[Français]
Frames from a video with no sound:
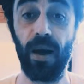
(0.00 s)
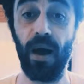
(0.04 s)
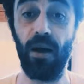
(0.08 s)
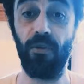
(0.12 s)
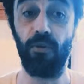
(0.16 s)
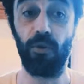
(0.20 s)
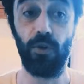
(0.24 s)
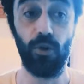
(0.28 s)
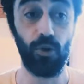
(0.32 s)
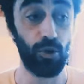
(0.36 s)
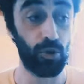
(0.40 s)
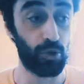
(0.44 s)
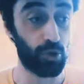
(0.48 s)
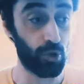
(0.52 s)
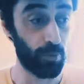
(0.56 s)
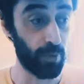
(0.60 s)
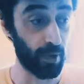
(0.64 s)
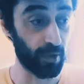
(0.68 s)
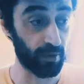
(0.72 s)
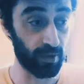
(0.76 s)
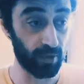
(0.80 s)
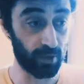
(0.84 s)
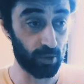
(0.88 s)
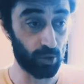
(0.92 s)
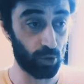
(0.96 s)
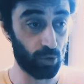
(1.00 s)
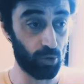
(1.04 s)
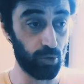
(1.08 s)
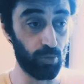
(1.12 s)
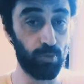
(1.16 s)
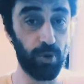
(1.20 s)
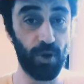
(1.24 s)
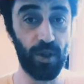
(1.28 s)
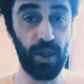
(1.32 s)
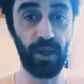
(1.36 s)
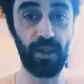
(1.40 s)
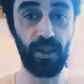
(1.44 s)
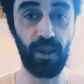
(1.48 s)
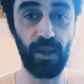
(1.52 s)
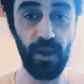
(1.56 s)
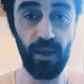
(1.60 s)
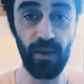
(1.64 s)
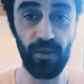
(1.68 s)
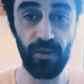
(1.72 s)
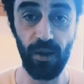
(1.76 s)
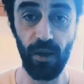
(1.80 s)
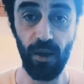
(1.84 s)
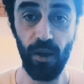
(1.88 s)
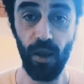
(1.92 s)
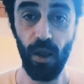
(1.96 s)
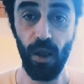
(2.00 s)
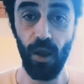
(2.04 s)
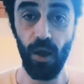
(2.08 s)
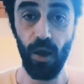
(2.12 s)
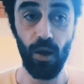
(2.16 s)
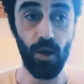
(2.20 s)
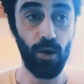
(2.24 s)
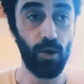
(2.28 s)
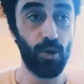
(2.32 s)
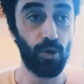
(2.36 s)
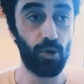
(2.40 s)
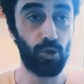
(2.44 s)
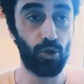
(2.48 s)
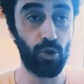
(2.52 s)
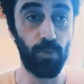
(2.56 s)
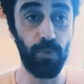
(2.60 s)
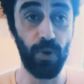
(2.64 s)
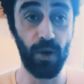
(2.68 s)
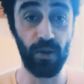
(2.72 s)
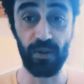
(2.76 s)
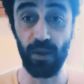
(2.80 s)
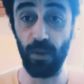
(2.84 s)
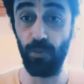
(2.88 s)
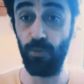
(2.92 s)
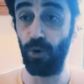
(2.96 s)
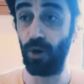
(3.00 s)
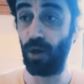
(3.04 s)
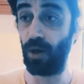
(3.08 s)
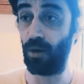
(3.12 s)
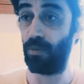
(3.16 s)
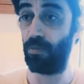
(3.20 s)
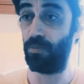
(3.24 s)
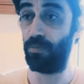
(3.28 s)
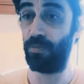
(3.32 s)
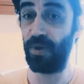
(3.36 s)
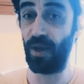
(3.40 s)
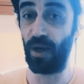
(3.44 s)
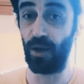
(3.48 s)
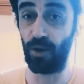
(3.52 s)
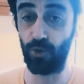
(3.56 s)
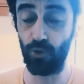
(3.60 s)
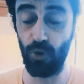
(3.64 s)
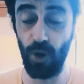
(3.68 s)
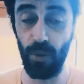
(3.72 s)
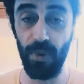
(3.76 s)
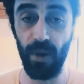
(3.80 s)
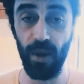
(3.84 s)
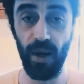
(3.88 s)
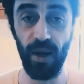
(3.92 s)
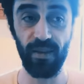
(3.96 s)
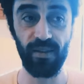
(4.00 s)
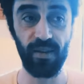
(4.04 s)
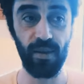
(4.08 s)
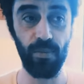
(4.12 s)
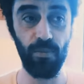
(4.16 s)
Bref, je pense que c'est une bonne actrice. Je pense qu'elle pourrait bien jouer, mais là,